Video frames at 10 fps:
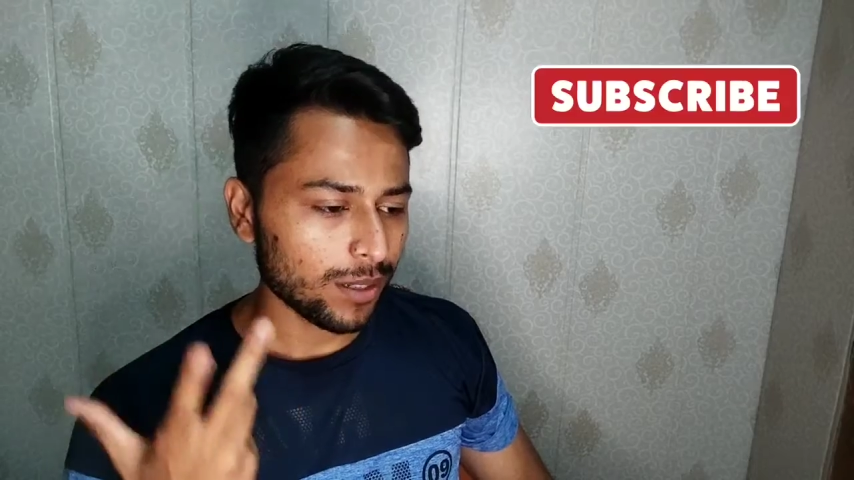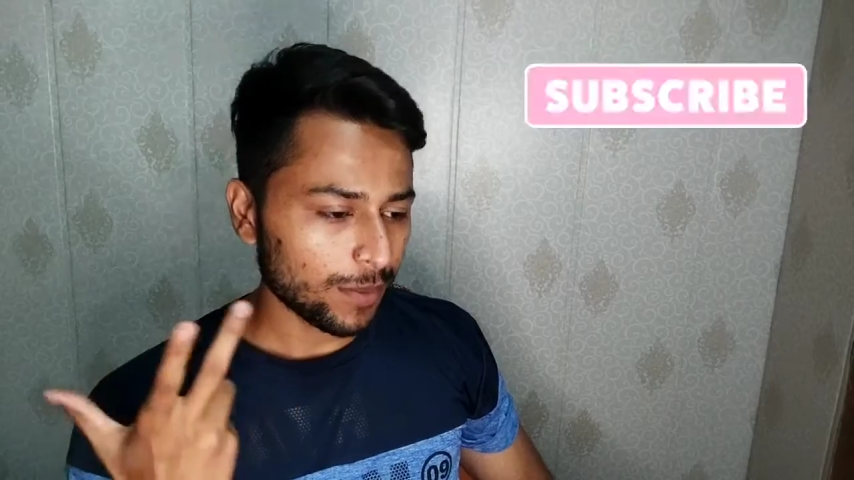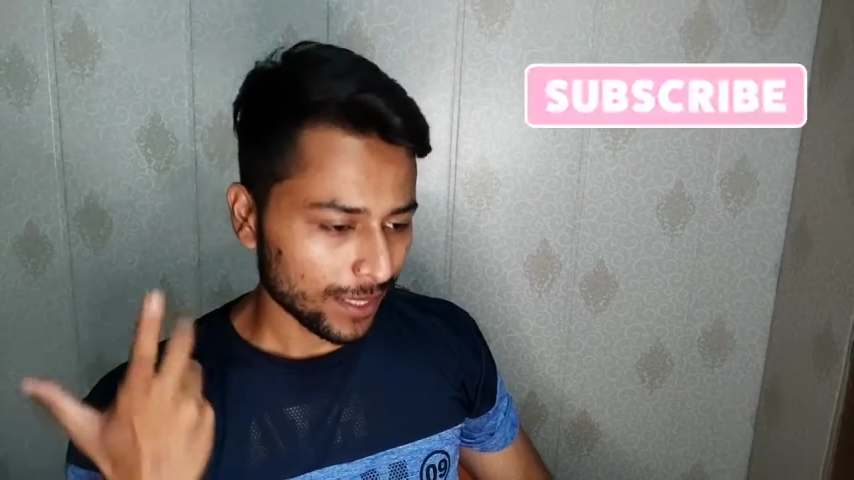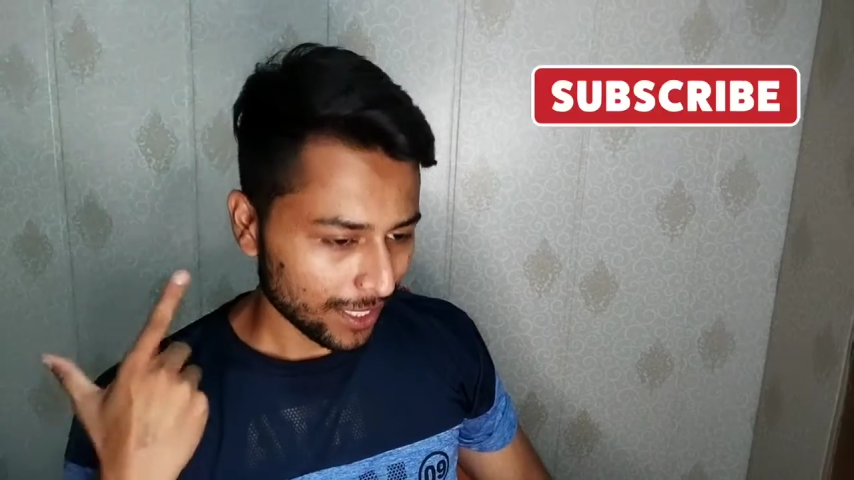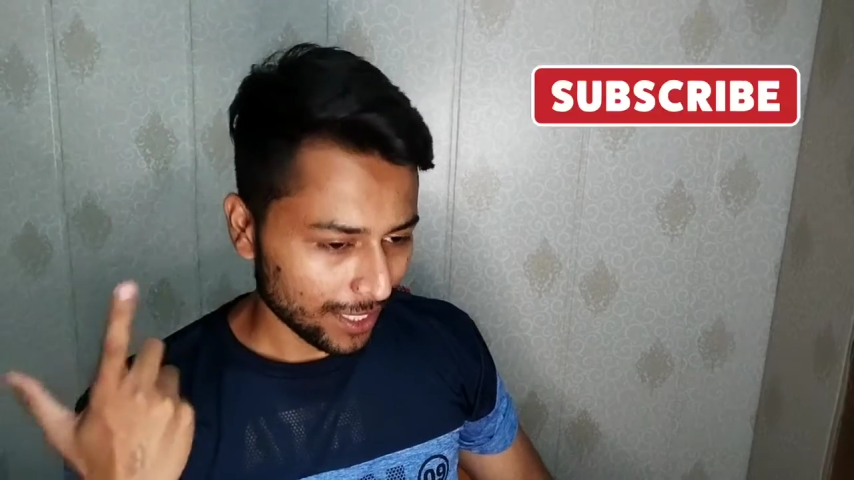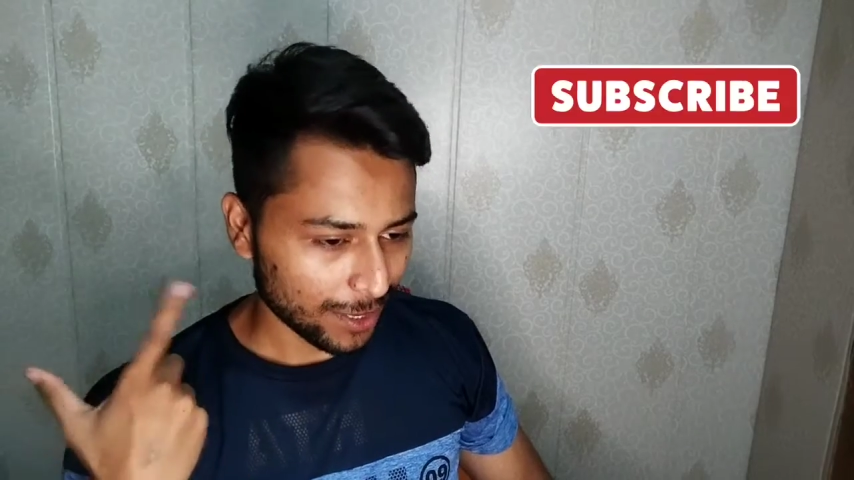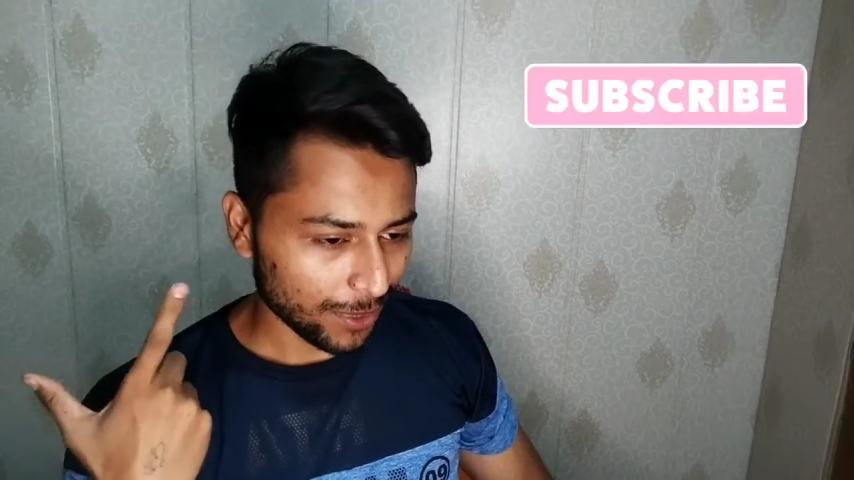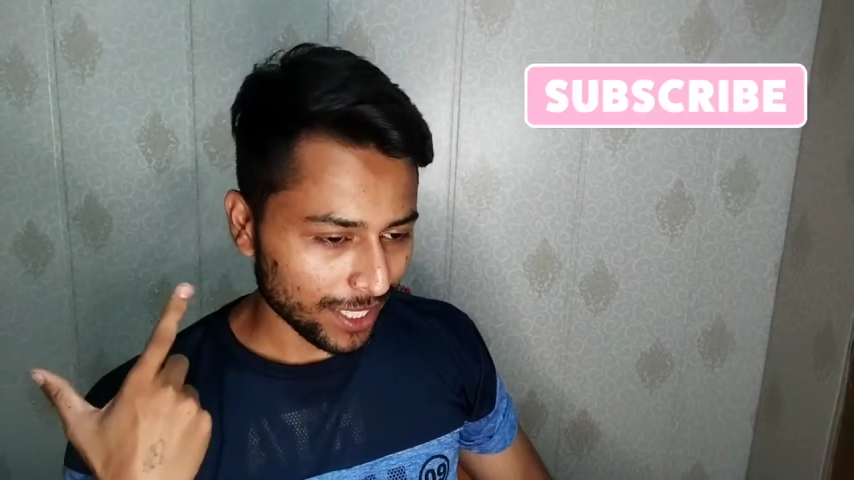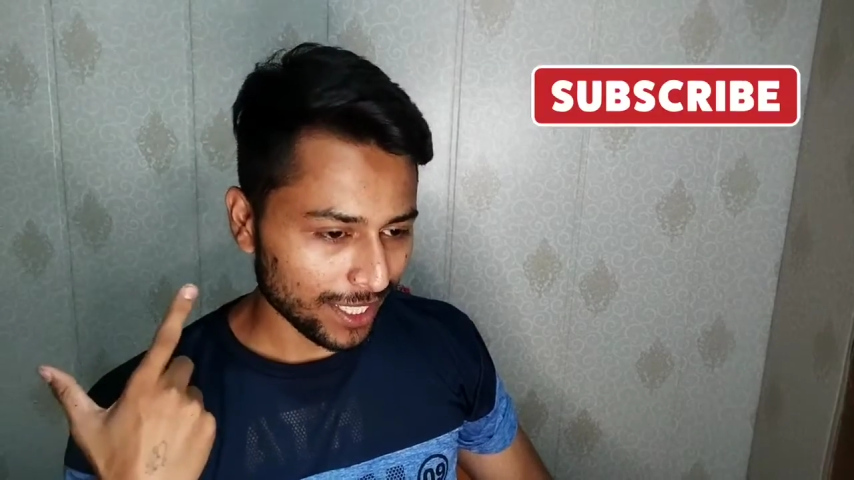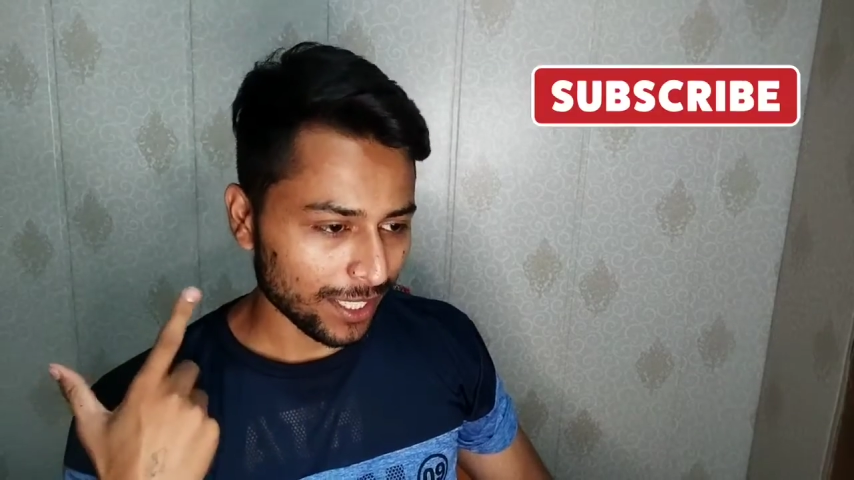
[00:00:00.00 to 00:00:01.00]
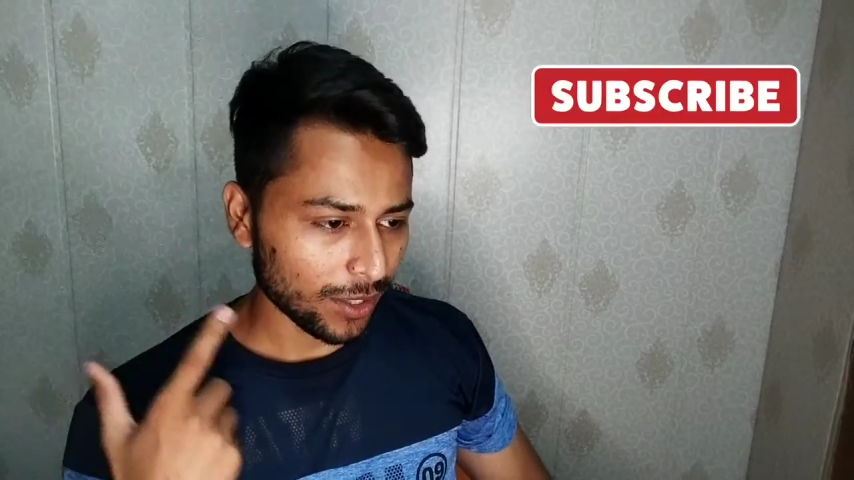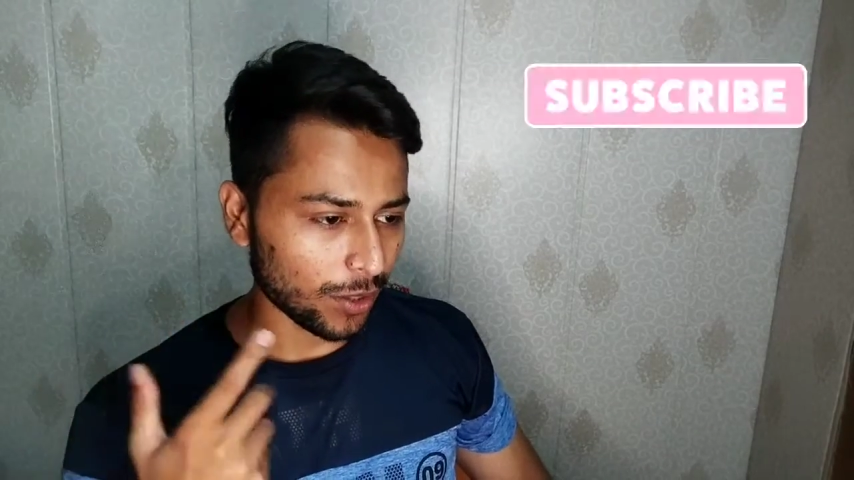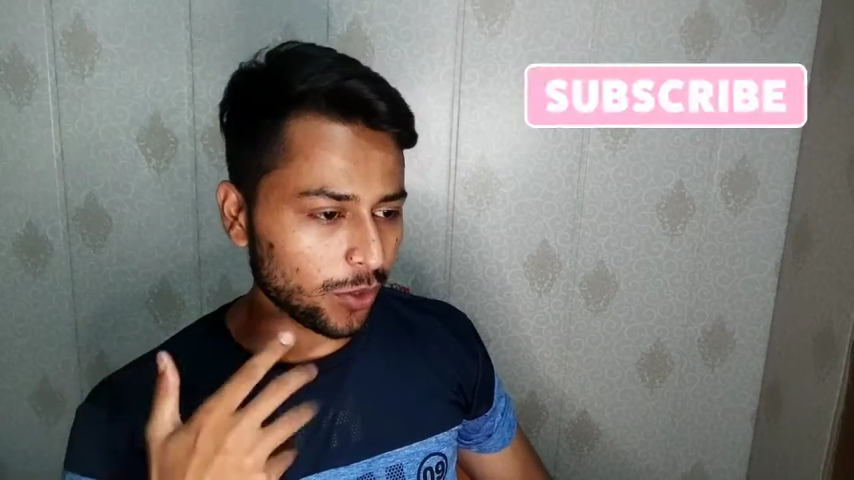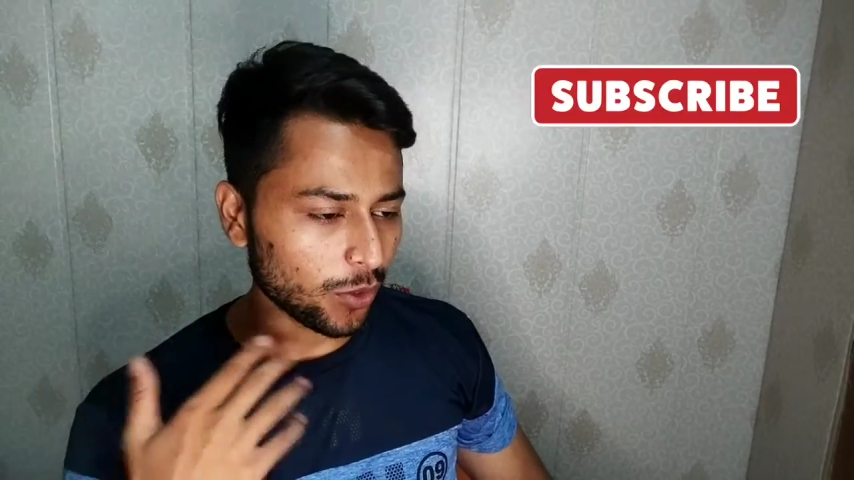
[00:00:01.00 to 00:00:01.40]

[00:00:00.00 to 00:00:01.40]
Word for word: शिल्पा शेट्टी भी हैं